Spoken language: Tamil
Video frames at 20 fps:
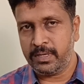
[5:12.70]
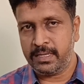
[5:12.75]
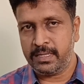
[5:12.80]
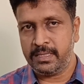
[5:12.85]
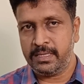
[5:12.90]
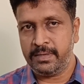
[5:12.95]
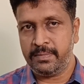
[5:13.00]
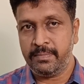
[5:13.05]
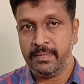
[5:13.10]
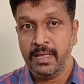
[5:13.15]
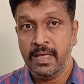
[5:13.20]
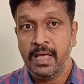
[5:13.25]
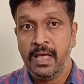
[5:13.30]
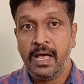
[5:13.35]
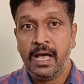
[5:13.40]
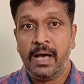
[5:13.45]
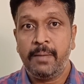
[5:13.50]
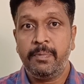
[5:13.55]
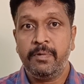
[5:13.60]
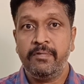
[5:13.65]
போகிறது
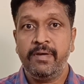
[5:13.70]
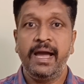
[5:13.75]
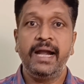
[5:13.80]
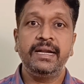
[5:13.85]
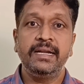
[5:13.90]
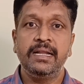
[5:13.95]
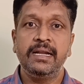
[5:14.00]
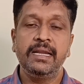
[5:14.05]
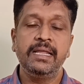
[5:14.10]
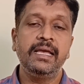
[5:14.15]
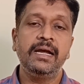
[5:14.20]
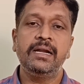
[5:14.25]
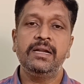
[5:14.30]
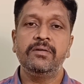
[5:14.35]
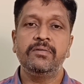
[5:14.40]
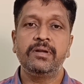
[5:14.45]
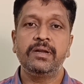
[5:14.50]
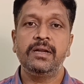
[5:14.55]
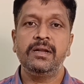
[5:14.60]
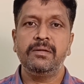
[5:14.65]
அப்போ வேண்டர்
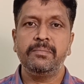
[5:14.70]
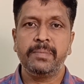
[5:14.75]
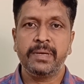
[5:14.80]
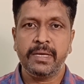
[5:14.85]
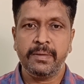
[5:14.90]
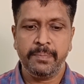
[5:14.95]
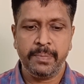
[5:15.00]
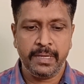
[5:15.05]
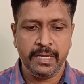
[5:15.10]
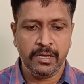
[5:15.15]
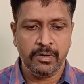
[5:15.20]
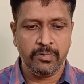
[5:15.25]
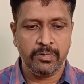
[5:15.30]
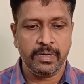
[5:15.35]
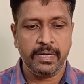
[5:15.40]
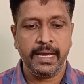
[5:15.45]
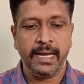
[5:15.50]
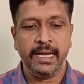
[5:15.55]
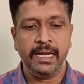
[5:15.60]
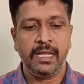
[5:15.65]
லியான் அவர்கள் மிகப்பெரிய
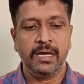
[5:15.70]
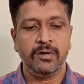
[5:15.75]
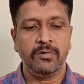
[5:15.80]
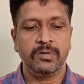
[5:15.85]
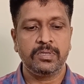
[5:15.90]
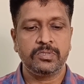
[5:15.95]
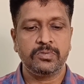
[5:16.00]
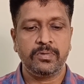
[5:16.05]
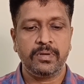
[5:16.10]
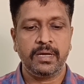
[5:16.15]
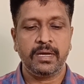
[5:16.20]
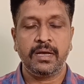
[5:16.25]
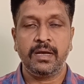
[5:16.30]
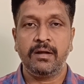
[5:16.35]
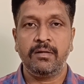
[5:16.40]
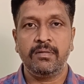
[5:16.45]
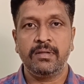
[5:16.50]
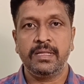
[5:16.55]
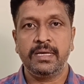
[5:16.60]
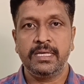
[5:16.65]
ஒரு டைலாக் ஒன்று சொன்னாங்க
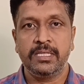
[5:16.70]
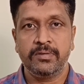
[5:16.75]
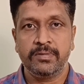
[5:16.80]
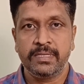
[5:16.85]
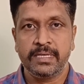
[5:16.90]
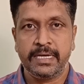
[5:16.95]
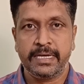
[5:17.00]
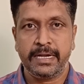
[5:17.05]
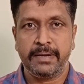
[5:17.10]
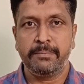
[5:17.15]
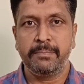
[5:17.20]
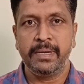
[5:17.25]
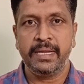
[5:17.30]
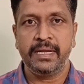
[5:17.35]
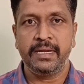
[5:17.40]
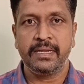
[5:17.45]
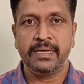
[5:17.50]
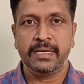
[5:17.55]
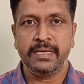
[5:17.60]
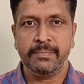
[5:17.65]
அவ்வளோதான் இது வந்து
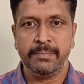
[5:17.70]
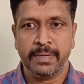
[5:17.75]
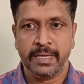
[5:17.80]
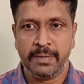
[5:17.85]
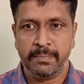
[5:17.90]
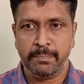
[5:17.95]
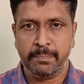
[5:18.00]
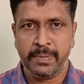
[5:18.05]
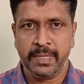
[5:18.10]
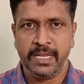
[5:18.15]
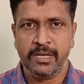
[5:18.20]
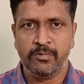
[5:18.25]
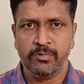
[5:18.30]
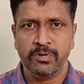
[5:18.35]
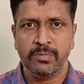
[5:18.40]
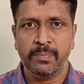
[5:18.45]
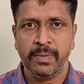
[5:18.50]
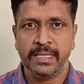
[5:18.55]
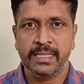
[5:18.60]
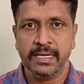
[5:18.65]
கிரம்ப்ளினுக்கு மிகப்பெரிய
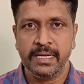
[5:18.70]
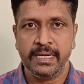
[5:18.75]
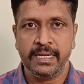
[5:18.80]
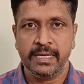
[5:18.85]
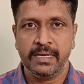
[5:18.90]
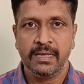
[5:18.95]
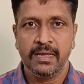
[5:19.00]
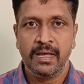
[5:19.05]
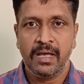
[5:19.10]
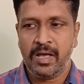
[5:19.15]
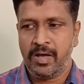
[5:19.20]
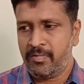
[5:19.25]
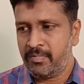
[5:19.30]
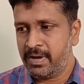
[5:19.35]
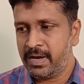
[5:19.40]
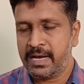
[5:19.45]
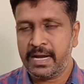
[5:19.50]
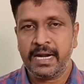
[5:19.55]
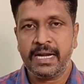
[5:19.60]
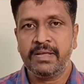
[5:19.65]
ஒரு பதிலடி
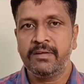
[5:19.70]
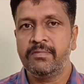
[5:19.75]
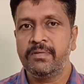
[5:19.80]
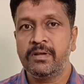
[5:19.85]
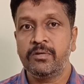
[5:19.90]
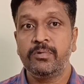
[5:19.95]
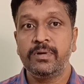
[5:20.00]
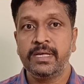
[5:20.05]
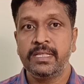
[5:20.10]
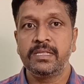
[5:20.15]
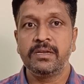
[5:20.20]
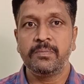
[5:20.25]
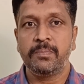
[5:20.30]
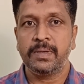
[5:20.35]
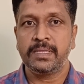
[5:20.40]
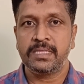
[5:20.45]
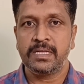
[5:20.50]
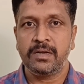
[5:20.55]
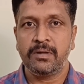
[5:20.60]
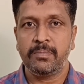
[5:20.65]
அவங்க கனவுல கூட
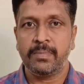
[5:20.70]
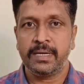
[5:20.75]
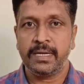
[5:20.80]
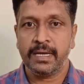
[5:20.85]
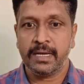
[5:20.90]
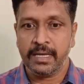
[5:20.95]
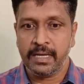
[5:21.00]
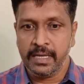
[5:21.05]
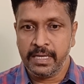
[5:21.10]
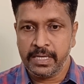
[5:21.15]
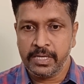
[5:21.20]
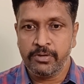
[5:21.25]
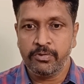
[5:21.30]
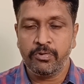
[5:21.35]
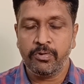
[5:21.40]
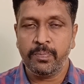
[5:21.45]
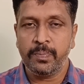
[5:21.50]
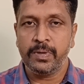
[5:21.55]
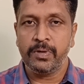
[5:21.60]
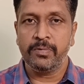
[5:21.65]
எதிர்பார்த்துருக்க மாட்டாங்க
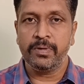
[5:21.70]
யூரோப்